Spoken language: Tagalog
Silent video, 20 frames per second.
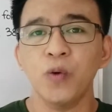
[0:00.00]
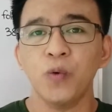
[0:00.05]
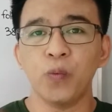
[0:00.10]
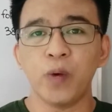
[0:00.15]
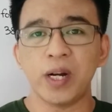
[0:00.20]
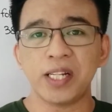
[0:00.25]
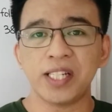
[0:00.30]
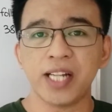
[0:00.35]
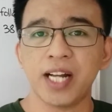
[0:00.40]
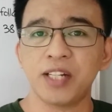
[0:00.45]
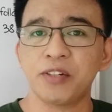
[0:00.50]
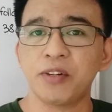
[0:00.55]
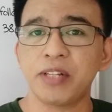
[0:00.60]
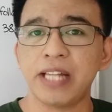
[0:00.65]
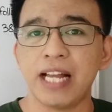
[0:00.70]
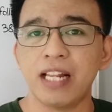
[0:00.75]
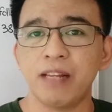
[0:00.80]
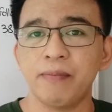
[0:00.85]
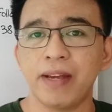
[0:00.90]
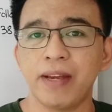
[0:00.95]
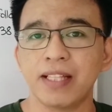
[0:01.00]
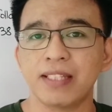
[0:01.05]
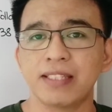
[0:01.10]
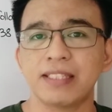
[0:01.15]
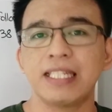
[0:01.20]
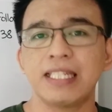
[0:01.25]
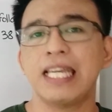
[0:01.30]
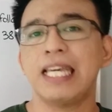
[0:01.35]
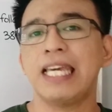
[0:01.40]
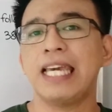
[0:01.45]
100
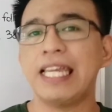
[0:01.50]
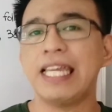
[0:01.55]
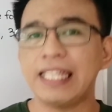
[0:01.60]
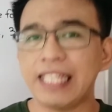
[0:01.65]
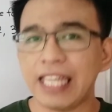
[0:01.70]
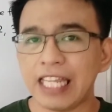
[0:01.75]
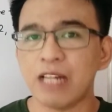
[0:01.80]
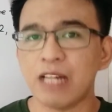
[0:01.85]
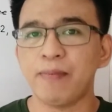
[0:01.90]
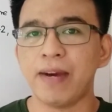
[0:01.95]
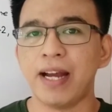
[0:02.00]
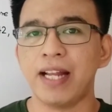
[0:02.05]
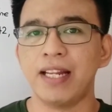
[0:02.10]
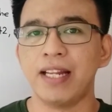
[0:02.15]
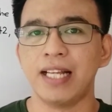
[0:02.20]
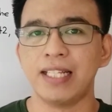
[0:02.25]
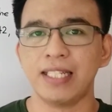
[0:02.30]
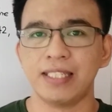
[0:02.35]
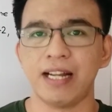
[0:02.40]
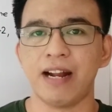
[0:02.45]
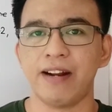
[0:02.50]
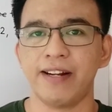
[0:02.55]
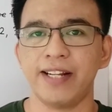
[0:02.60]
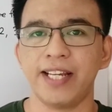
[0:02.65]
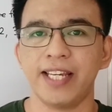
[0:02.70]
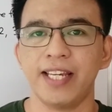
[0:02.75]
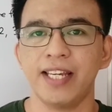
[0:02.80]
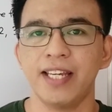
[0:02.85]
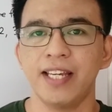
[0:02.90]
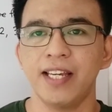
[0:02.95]
elements? Hindi naman
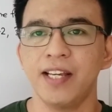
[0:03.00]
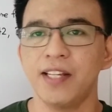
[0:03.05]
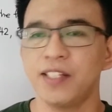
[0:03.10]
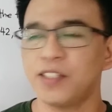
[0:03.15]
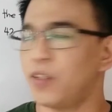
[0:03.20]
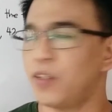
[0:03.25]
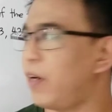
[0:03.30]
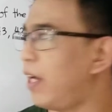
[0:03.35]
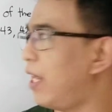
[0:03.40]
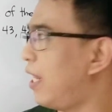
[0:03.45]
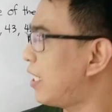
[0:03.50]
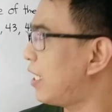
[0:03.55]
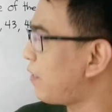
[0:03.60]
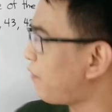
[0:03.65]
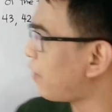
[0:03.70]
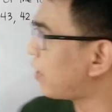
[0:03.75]
necessary. So, let's say for